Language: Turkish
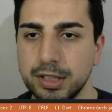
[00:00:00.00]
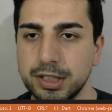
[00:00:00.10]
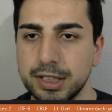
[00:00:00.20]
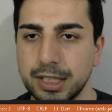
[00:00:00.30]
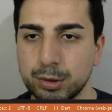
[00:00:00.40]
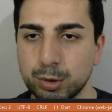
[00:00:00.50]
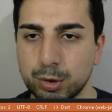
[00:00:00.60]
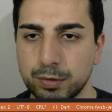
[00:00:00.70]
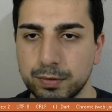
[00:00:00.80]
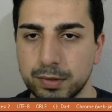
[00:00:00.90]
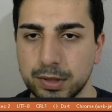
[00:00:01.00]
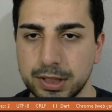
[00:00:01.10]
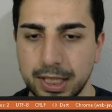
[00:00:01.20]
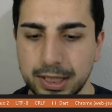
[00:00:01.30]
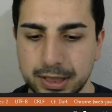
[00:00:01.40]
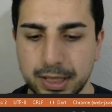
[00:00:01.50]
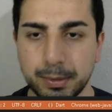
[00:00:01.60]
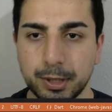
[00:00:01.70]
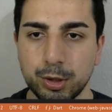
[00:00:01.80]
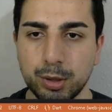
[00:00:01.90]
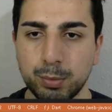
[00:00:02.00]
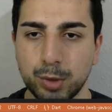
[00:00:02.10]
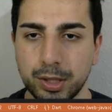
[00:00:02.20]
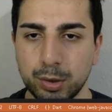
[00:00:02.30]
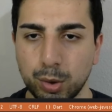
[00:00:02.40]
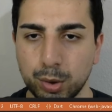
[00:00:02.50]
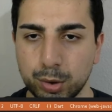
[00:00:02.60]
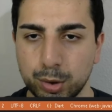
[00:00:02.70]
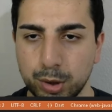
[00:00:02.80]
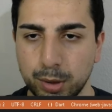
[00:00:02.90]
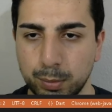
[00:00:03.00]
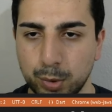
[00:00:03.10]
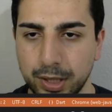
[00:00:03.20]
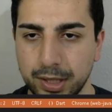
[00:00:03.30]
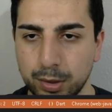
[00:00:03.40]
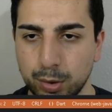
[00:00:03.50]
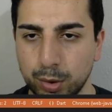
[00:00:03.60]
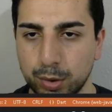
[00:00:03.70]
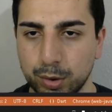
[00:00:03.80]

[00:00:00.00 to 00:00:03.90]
Change notif change tema diyor. Burayı doldur diyor. Burayı da doldur